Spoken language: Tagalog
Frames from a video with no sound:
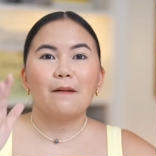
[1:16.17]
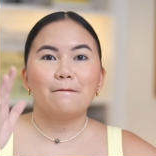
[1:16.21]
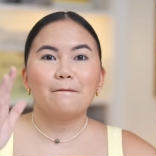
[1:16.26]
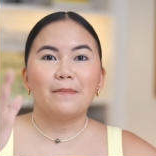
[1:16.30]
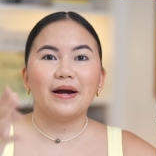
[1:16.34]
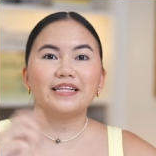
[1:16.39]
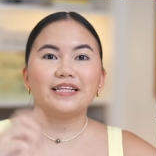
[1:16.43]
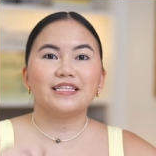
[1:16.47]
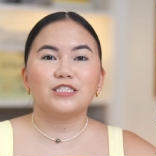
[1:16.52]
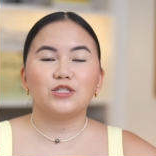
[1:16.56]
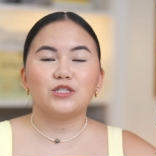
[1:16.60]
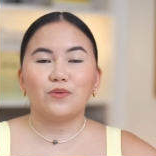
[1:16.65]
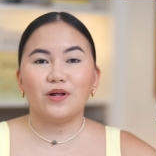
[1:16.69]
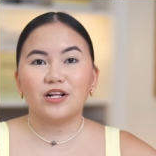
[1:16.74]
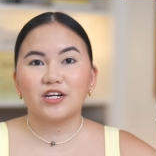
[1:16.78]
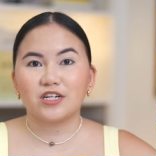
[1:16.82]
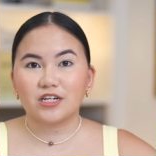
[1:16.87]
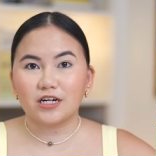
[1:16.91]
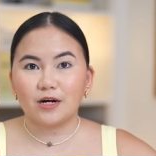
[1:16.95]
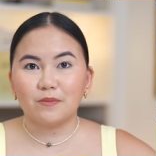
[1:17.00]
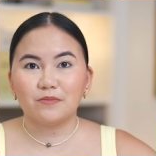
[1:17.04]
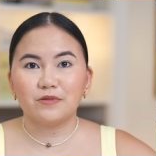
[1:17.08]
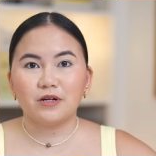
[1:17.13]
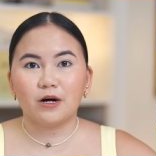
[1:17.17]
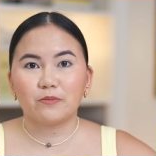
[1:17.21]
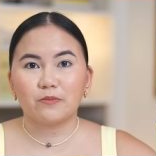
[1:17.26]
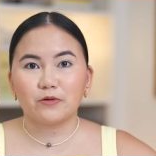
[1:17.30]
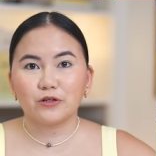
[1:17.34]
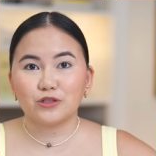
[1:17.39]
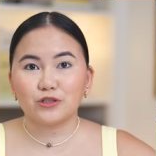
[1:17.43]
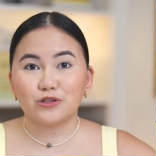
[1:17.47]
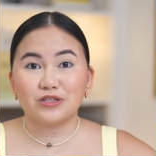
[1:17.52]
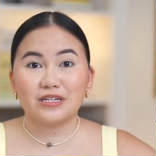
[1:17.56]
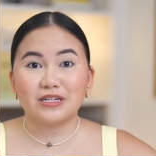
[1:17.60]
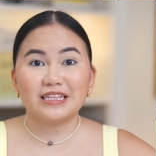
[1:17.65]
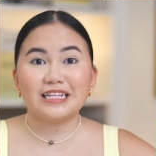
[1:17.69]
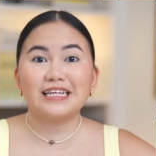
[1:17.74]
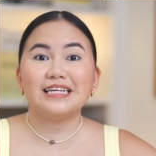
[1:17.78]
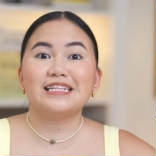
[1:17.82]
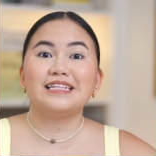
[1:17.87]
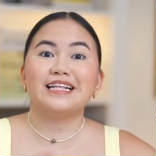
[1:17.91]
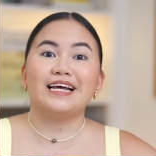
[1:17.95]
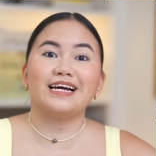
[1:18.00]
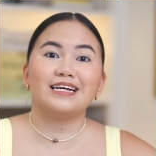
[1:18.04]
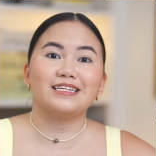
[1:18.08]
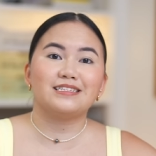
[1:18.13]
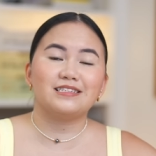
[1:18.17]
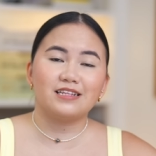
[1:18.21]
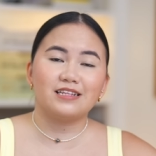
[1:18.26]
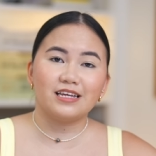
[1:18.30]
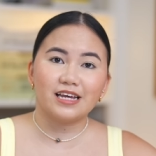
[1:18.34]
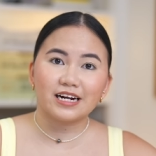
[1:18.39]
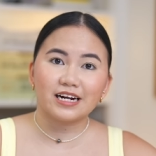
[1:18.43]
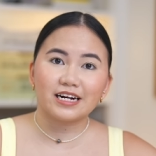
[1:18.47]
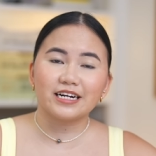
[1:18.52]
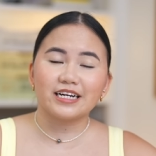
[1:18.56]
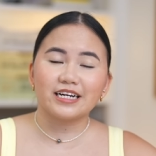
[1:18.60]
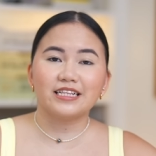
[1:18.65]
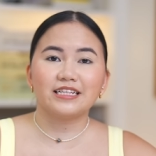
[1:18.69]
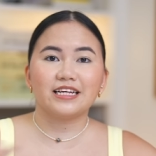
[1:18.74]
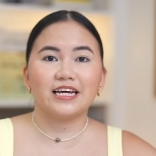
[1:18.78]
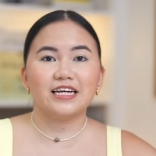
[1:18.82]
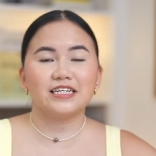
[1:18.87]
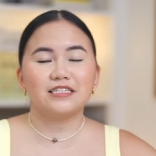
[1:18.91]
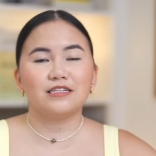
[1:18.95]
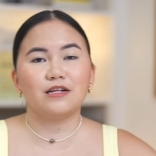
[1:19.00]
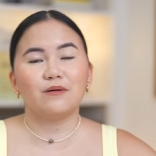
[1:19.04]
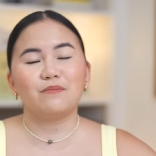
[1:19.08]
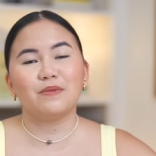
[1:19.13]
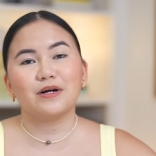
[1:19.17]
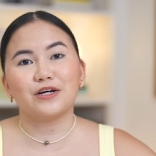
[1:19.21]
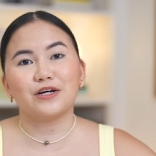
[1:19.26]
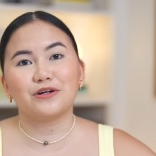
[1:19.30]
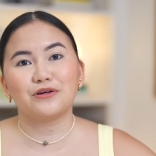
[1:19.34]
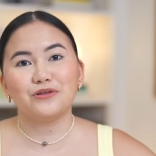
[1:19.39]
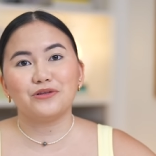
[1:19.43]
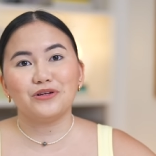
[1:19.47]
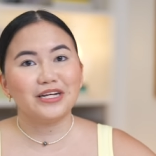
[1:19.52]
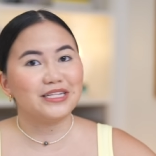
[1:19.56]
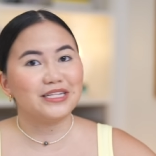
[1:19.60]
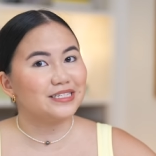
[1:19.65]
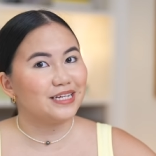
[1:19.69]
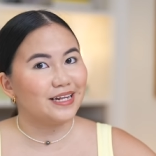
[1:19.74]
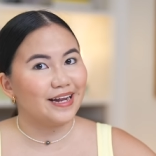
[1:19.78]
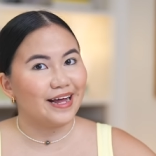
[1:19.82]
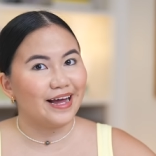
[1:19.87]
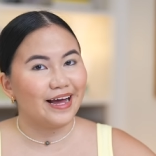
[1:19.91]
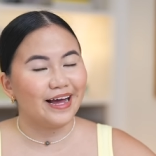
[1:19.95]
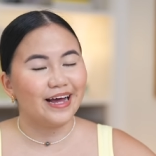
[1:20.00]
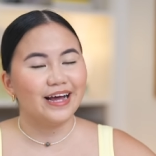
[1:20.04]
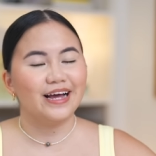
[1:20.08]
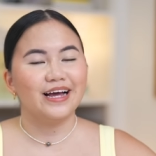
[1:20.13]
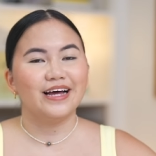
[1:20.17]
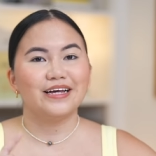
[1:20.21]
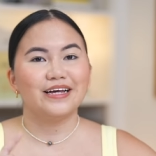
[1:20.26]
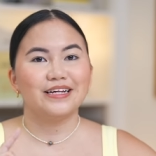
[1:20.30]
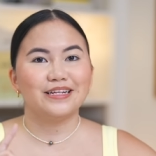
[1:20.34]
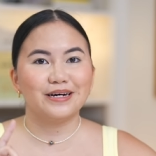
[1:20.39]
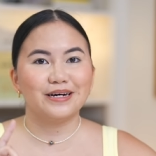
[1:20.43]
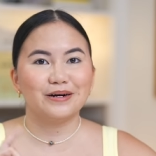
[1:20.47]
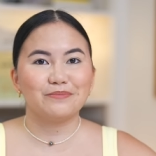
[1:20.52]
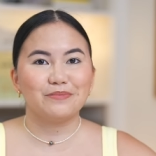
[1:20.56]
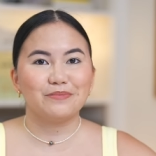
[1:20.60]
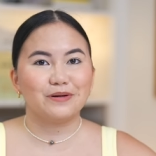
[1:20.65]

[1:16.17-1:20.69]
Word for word: might as well grab the opportunity next year in case na magkaroon ulit sila ng